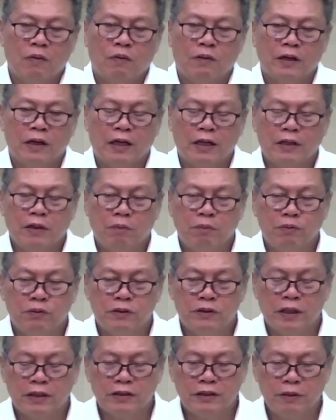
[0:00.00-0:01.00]
Huwag natin po
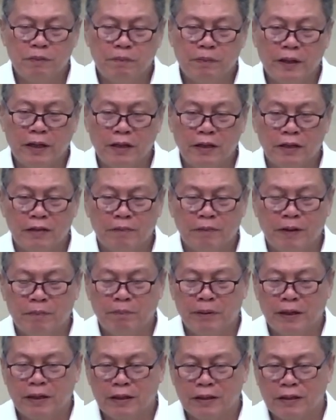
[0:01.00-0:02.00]
siyang sipain
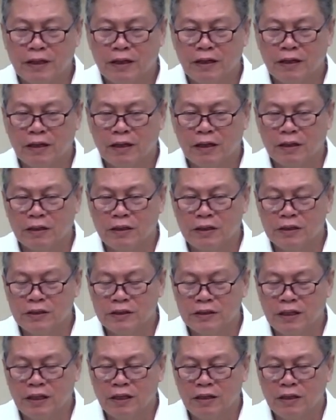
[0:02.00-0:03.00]
para tayong
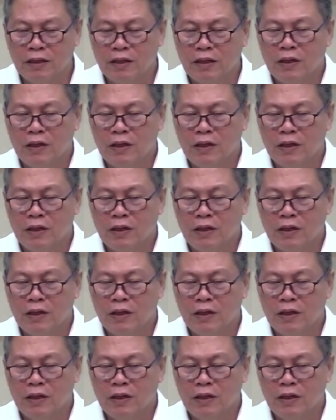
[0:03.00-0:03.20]
karatista.